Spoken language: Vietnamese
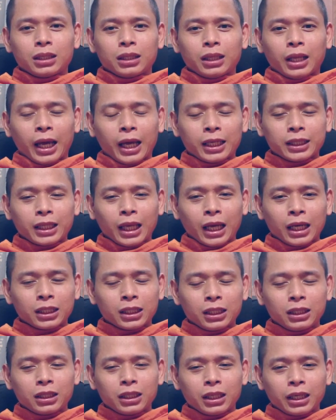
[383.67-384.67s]
lại tặng
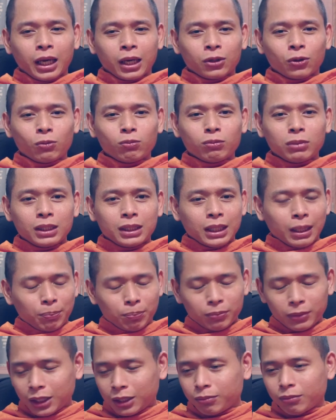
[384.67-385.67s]
kinh là ngài cũng bị dập
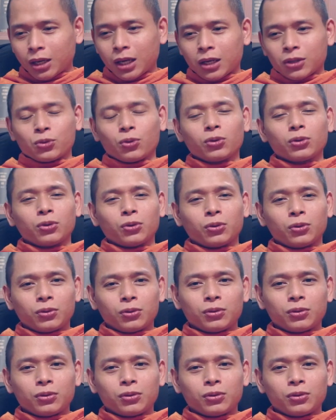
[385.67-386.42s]
lên bờ xuống ruộng